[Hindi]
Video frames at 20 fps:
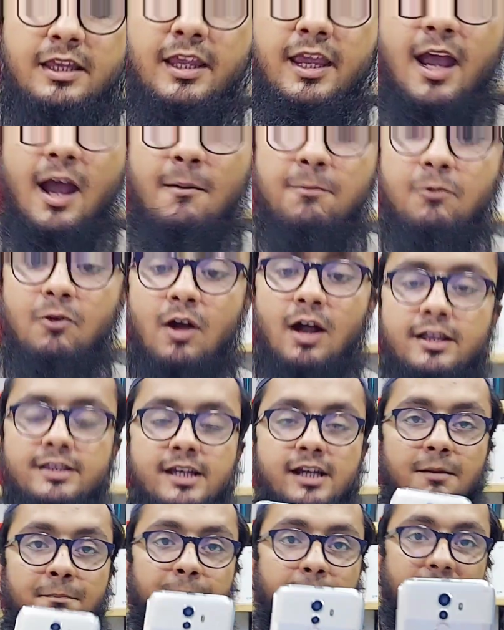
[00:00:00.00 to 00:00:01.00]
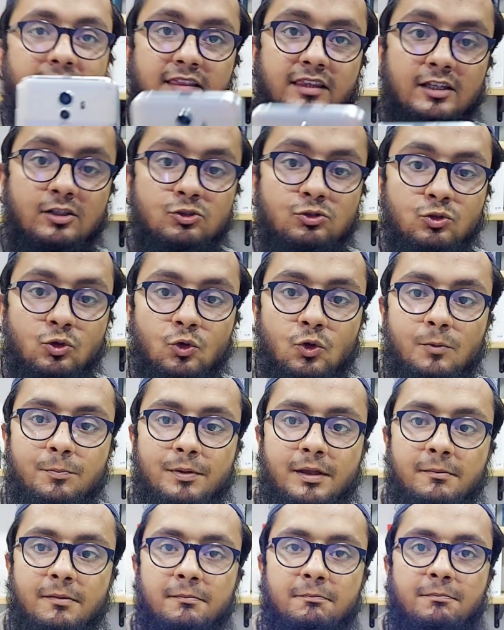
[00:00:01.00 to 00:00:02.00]
ये आपको आ जाएगा पैंतीस सौ
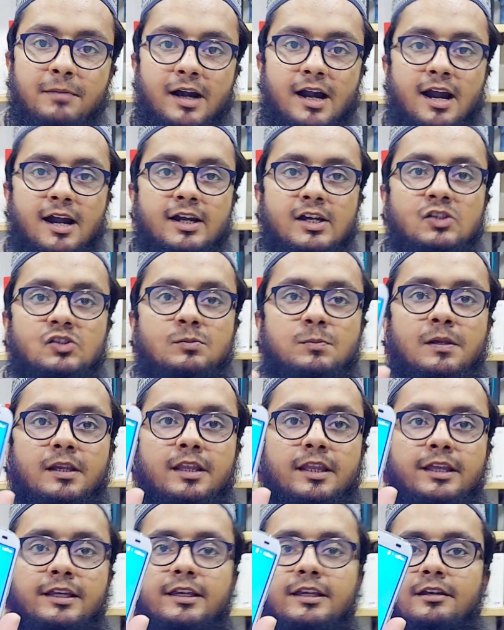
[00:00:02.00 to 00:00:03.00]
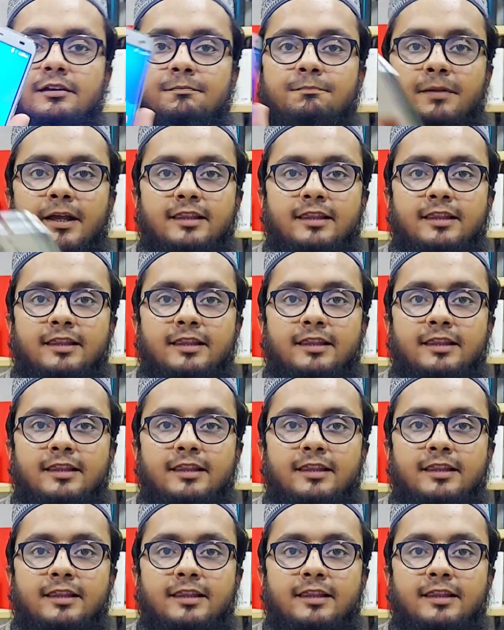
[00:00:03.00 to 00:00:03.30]
रुपये में बड़ा डिस्प्ले देखिए